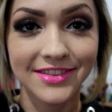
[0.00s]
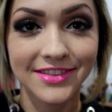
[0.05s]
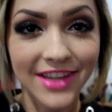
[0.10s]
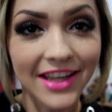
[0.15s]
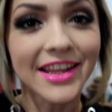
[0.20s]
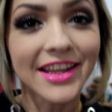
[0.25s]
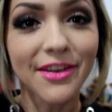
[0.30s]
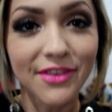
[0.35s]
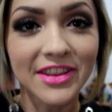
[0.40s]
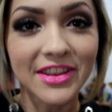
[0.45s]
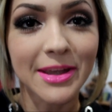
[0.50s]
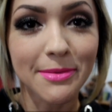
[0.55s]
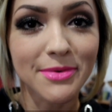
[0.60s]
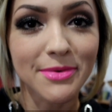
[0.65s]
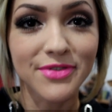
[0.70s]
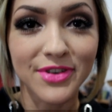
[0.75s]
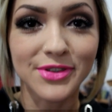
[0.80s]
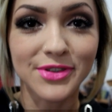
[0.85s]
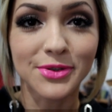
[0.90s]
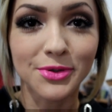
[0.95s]
Já devem ter
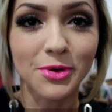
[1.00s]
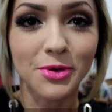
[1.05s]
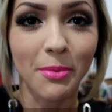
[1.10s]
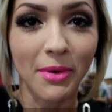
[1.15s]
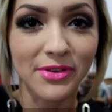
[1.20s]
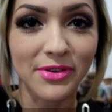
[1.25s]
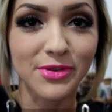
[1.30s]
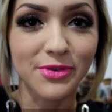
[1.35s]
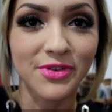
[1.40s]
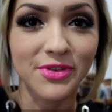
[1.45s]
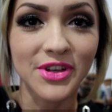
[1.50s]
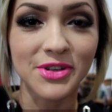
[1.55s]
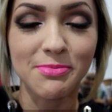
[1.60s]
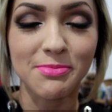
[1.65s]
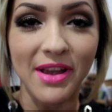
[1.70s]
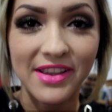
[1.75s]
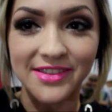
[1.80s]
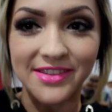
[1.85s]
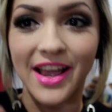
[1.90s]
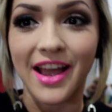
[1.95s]
me visto no começo do vídeo,
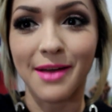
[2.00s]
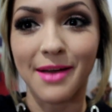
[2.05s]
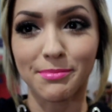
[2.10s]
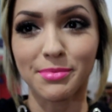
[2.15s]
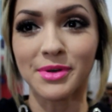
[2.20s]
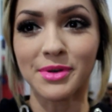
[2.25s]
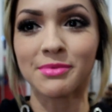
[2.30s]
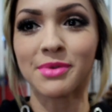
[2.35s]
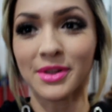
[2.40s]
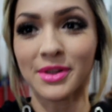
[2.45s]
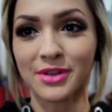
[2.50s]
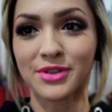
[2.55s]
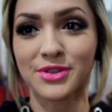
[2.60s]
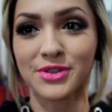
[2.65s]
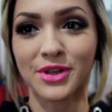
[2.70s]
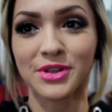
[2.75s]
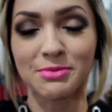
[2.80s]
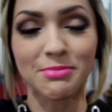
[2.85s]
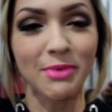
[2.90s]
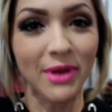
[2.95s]
mas por enquanto eu
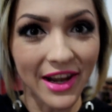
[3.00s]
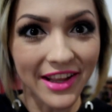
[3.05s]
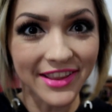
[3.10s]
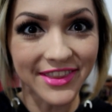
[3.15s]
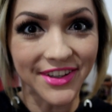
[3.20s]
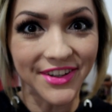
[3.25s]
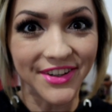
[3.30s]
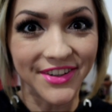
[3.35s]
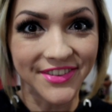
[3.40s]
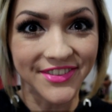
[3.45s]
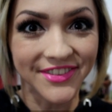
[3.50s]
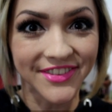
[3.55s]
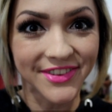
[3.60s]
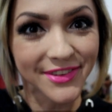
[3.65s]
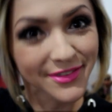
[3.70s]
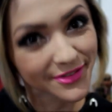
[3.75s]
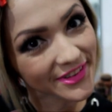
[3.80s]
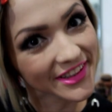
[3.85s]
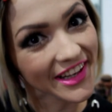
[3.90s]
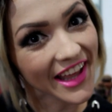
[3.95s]
estou de moletom
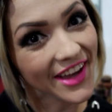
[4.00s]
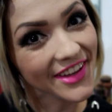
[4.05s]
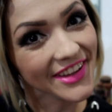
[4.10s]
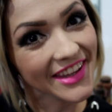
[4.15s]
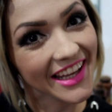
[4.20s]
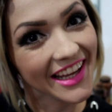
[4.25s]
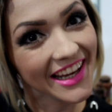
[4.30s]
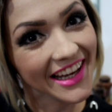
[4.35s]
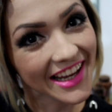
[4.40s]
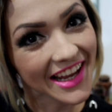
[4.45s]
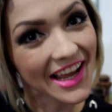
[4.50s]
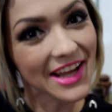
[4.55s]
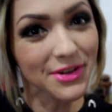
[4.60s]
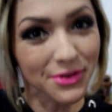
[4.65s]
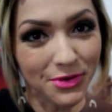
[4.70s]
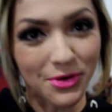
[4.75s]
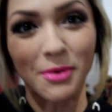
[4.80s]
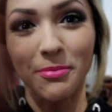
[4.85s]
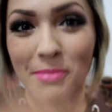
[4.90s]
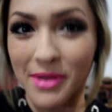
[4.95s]
no final dele, aí
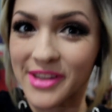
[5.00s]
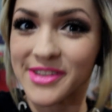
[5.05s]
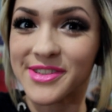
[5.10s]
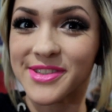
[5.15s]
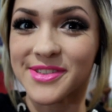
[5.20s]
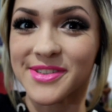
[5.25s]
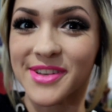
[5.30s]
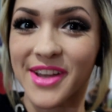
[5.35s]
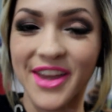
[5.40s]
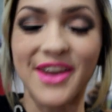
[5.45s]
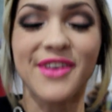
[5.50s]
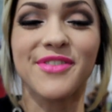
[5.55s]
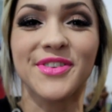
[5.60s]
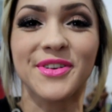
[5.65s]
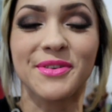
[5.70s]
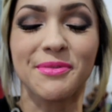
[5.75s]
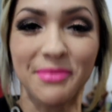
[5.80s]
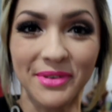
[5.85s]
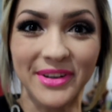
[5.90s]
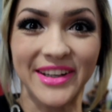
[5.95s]
no começo eu
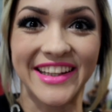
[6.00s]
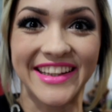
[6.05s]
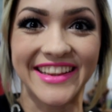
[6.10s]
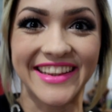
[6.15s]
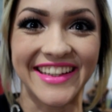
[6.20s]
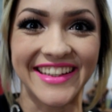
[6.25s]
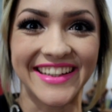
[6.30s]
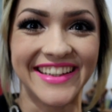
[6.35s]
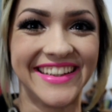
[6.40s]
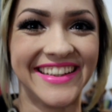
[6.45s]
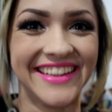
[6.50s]
fico bonita,